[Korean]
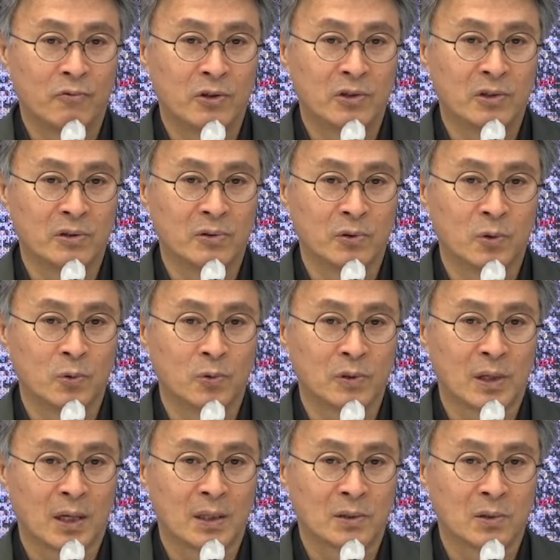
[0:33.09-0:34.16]

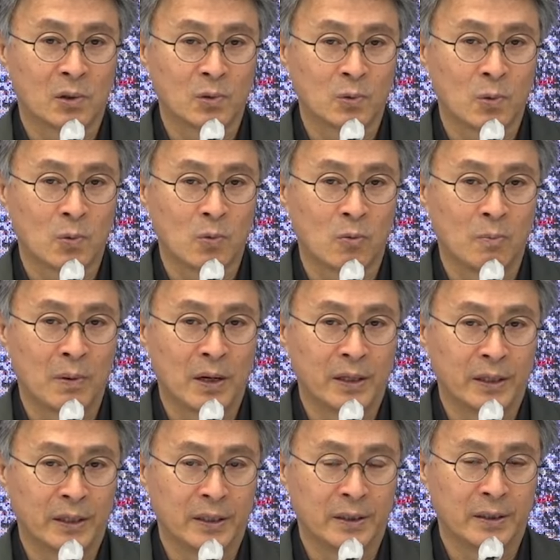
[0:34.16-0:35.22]
위증교사 선거
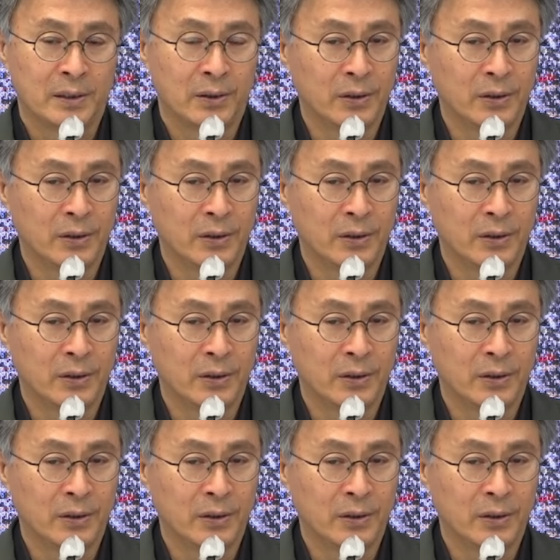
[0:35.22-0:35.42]
공판이